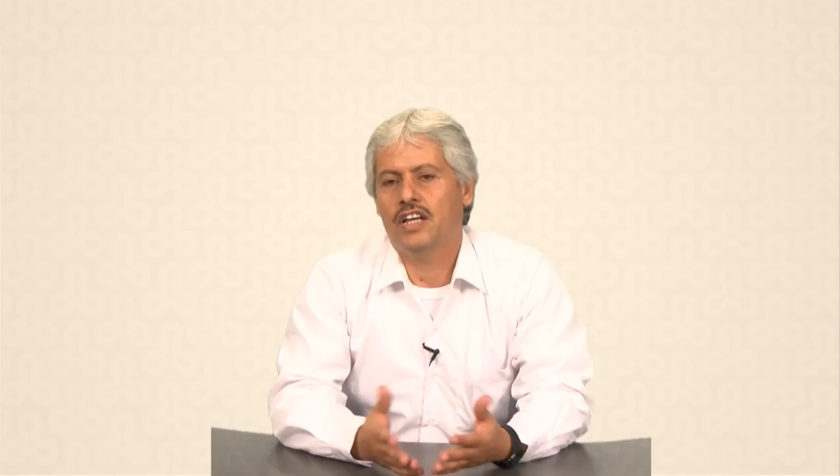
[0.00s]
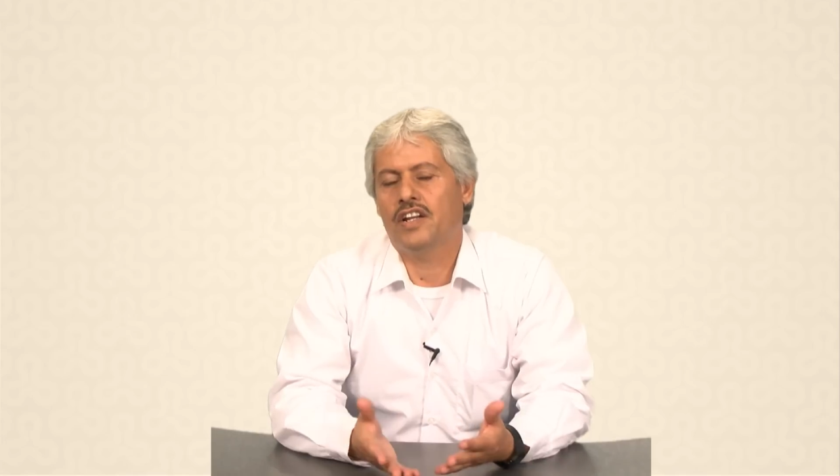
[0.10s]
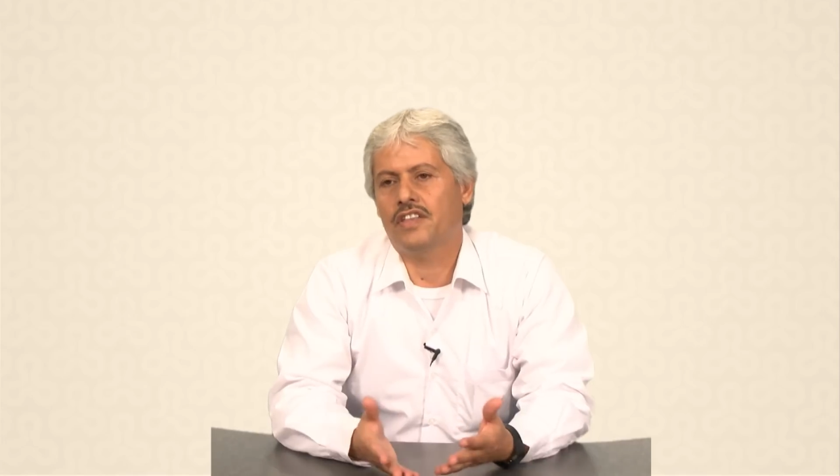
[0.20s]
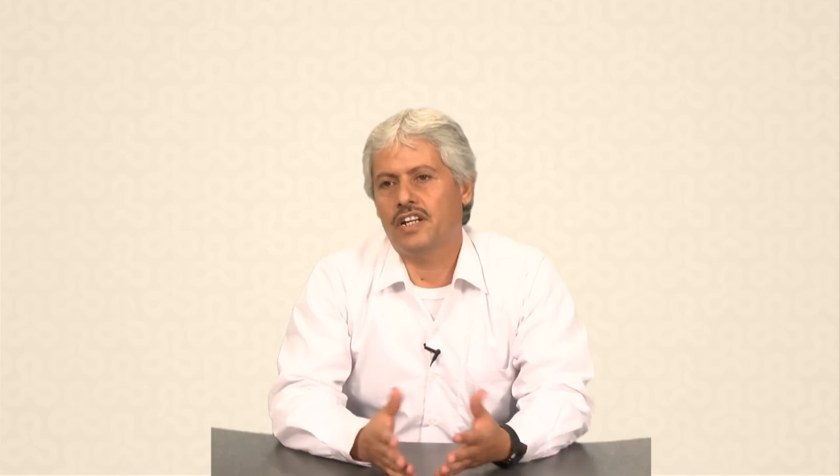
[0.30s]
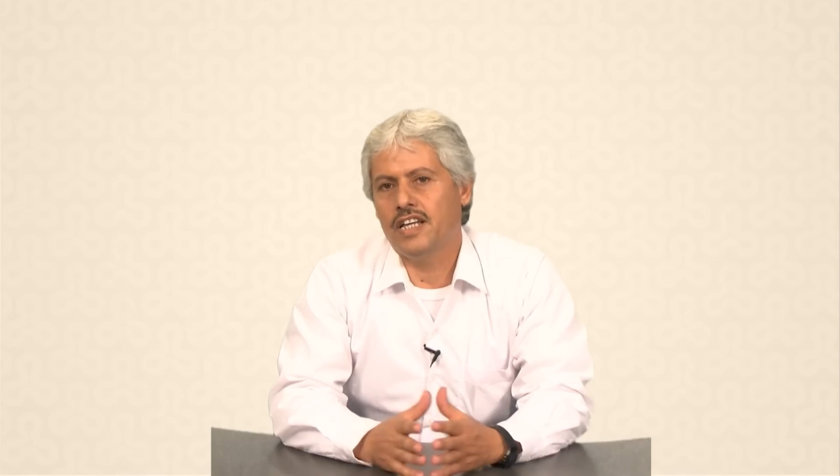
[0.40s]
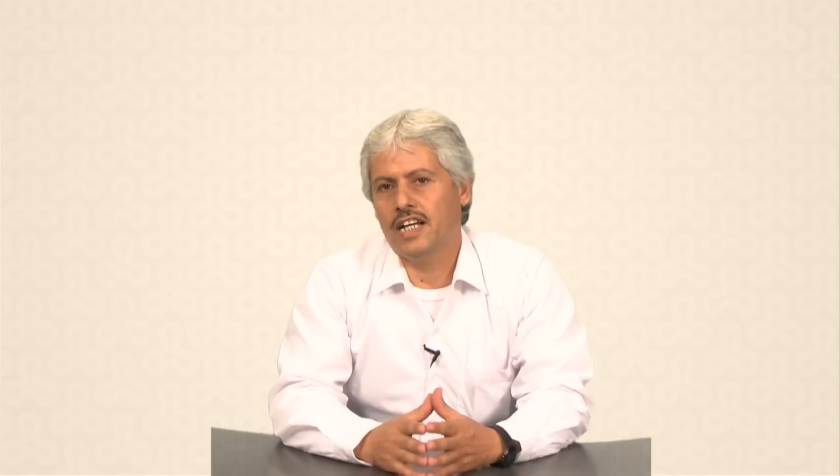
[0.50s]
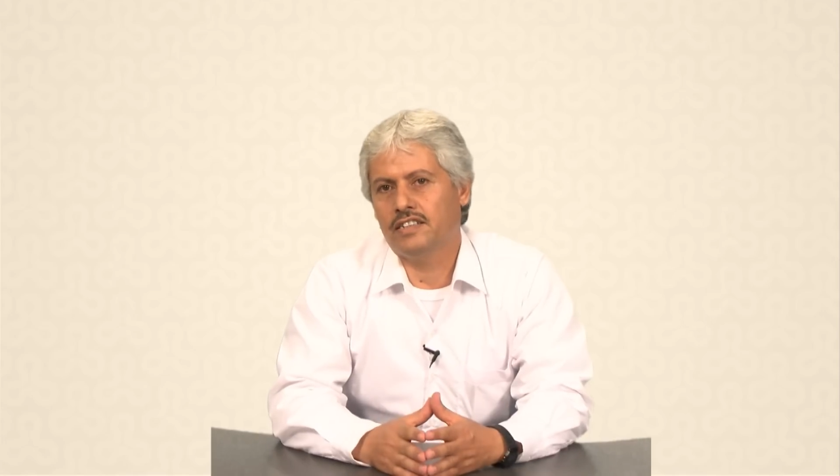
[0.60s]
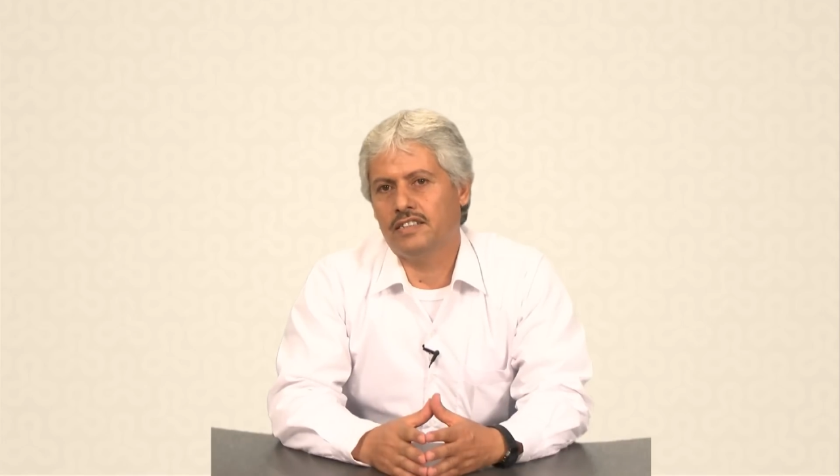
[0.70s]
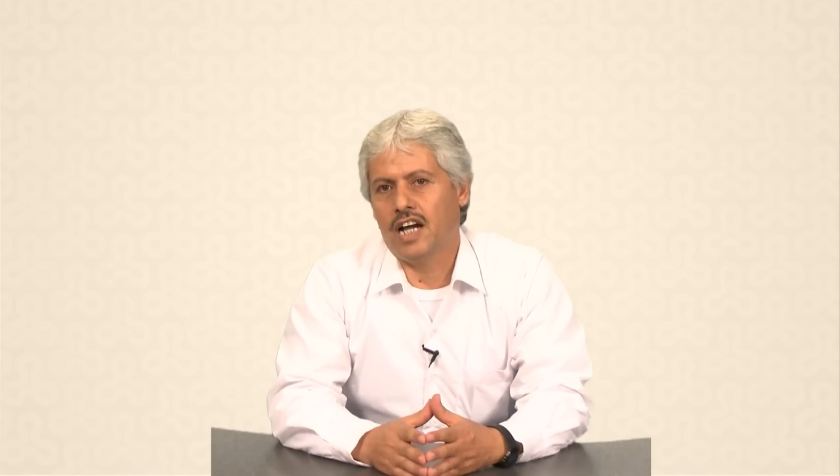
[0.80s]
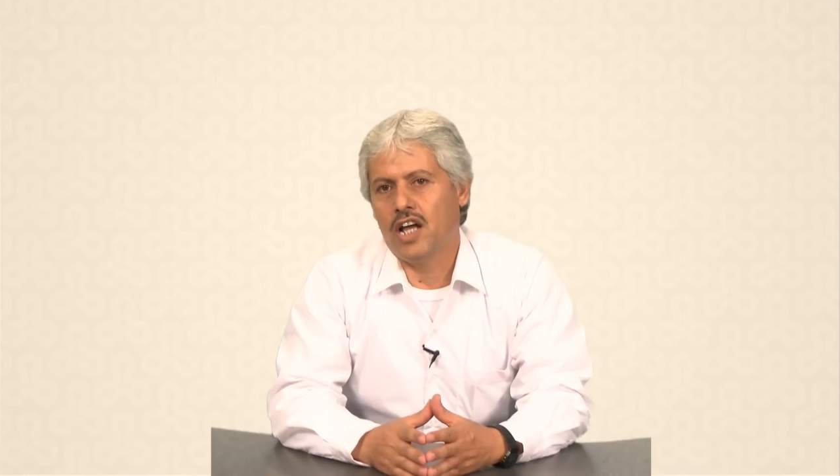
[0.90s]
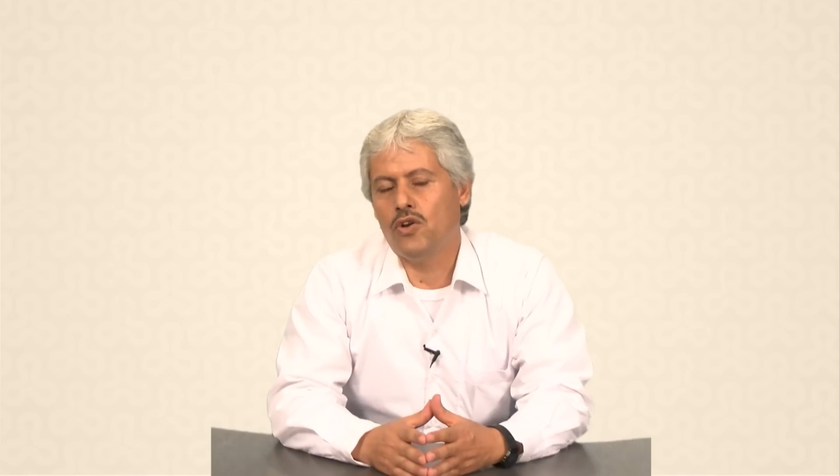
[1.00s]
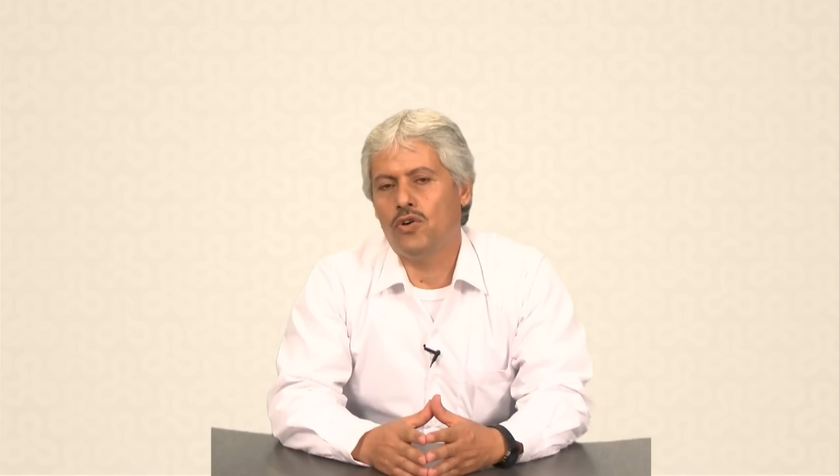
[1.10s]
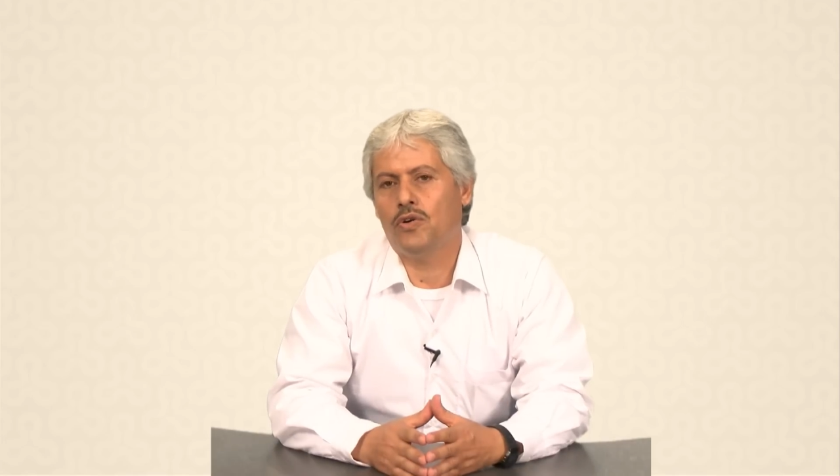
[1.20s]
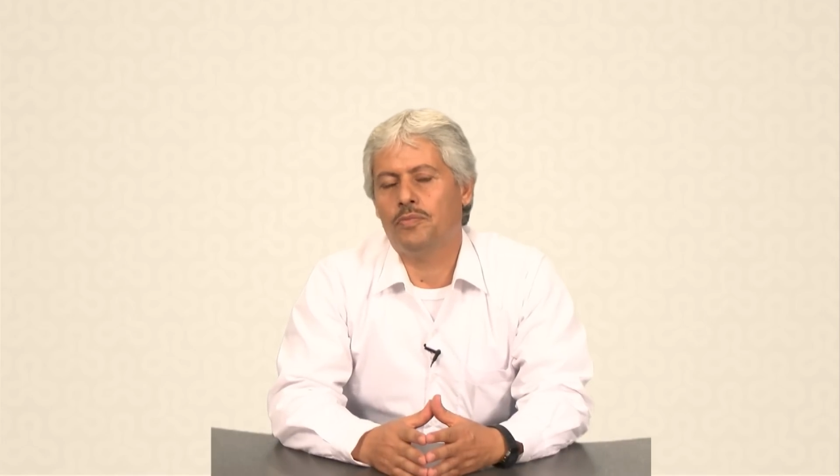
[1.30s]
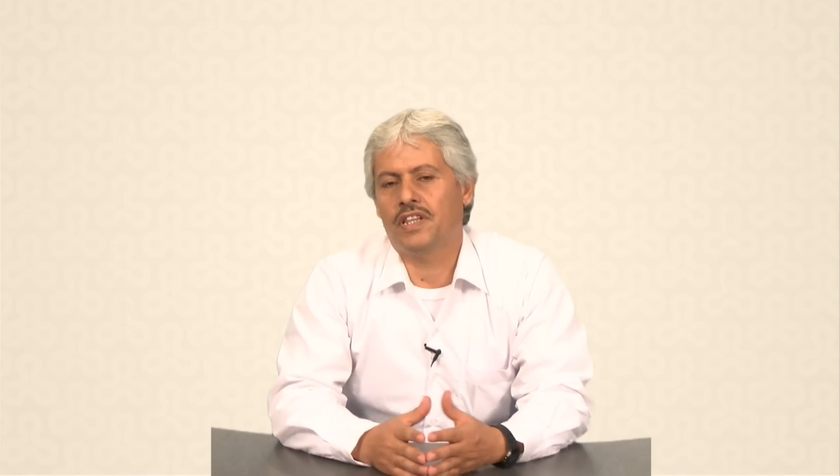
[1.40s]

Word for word: نظريات التعلم،